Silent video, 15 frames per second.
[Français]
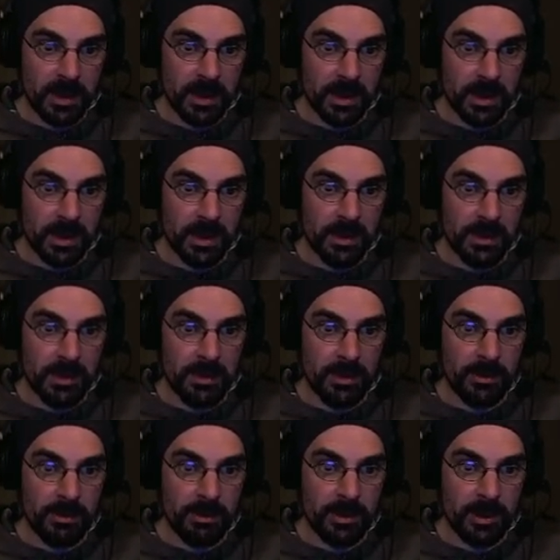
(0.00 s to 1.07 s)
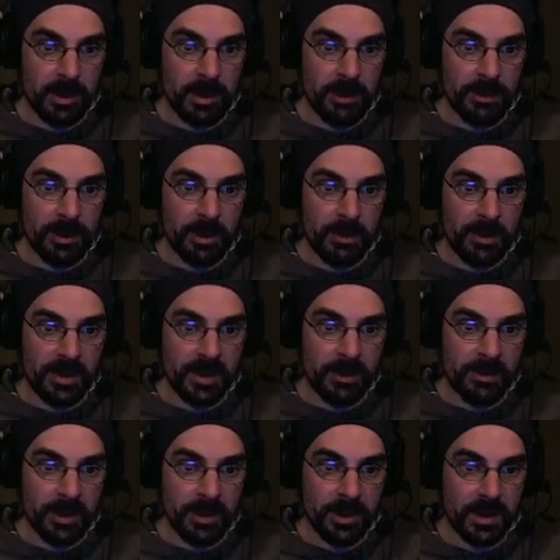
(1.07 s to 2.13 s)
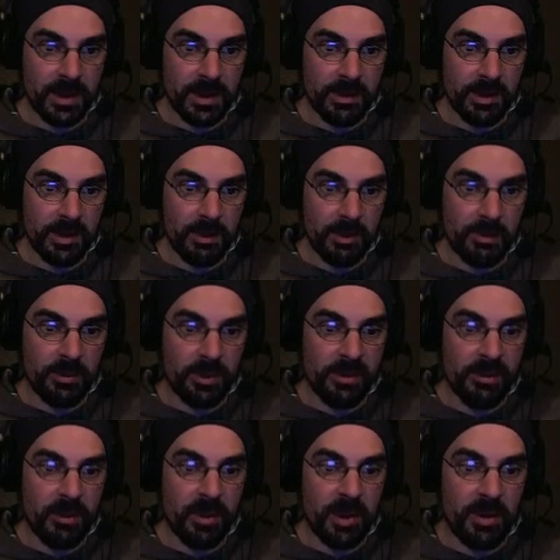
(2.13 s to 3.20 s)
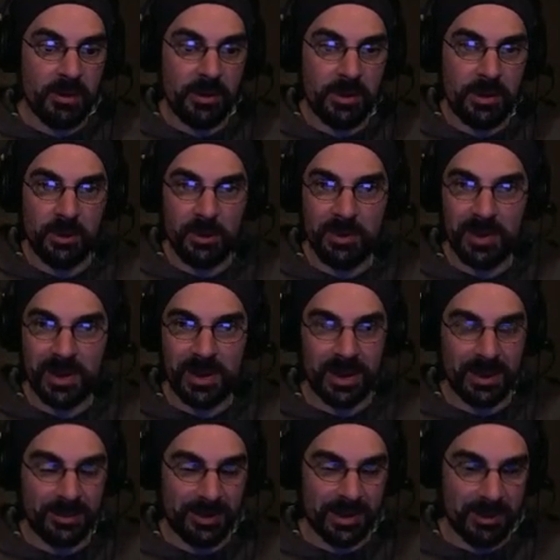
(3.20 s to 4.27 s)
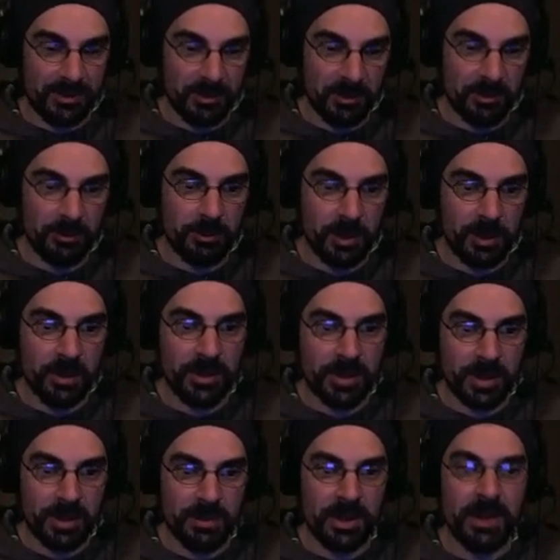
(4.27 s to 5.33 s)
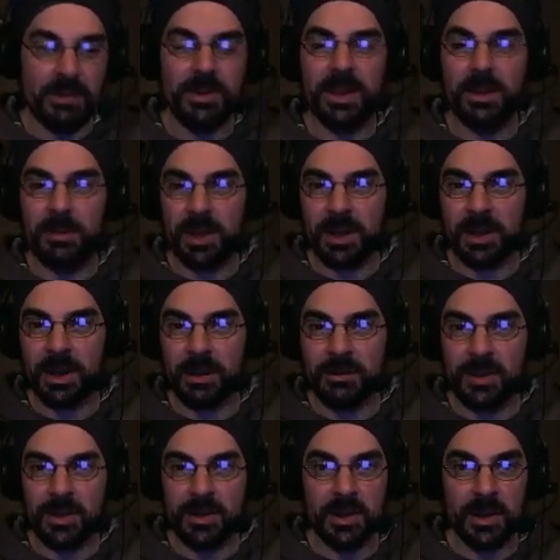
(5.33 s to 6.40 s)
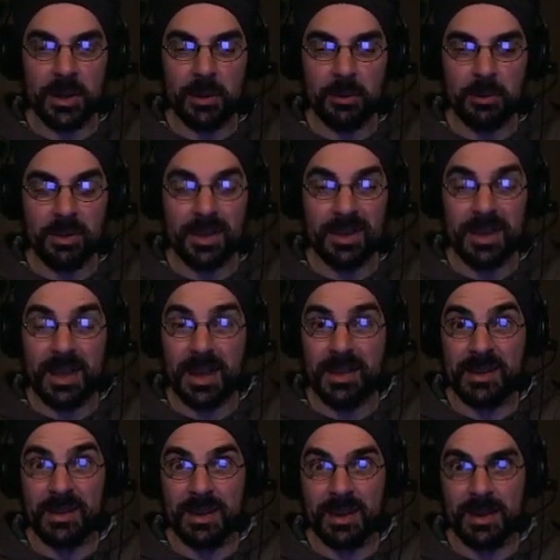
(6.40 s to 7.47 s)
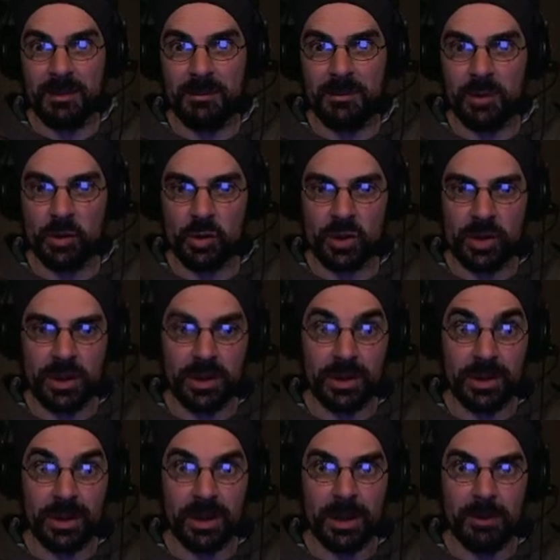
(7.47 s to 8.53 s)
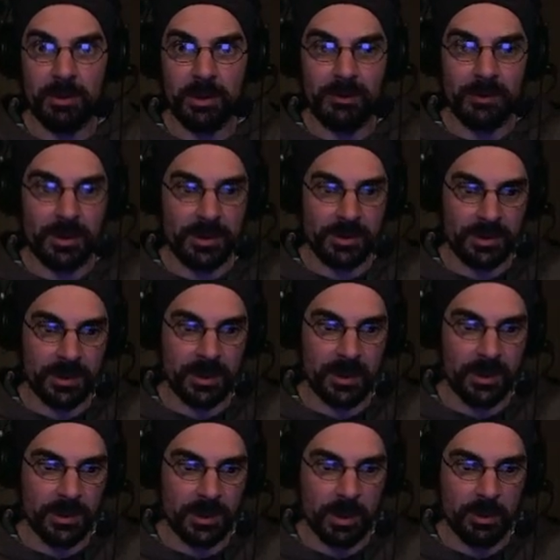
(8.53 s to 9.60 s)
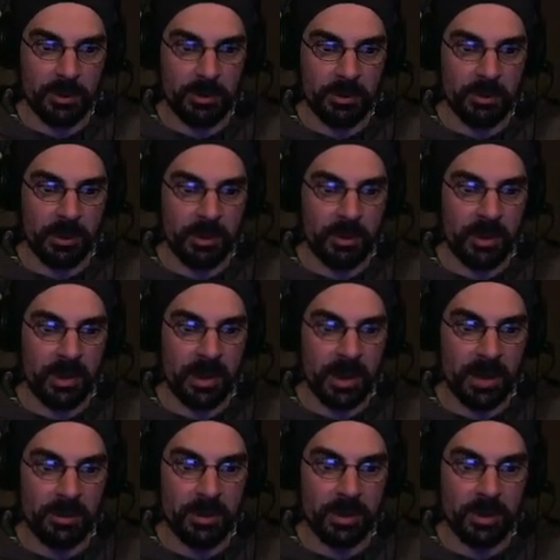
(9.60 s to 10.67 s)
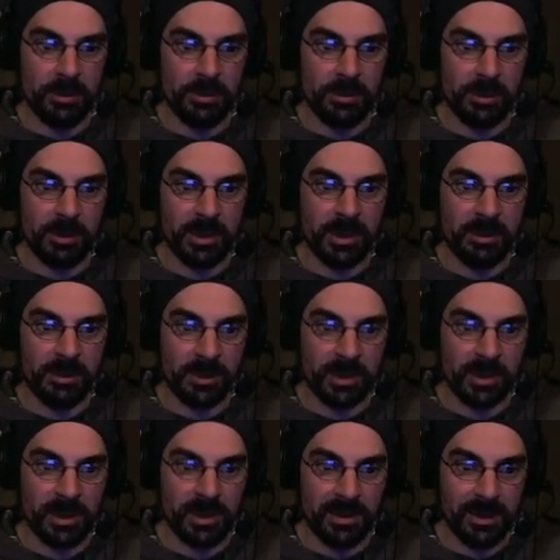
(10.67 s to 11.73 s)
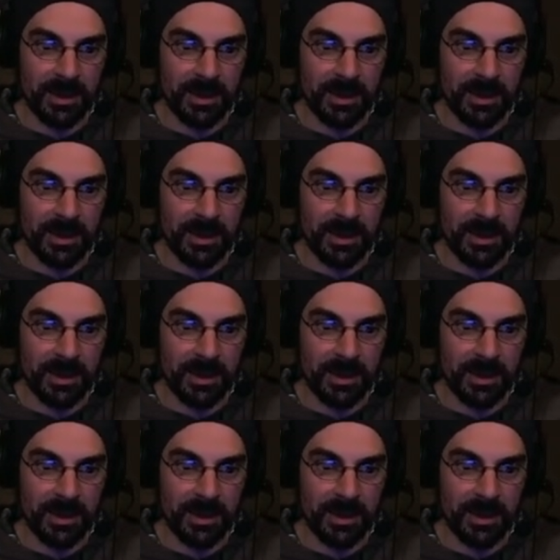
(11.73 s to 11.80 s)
Et euh, lui, il avait commencé à faire ça à une époque où il n'y avait pas encore de palette graphique. Ou alors, si jamais il y avait des palettes graphiques, c'était des trucs qui étaient extrêmement chers, très professionnels et absolument pas à la portée du commun des mortels.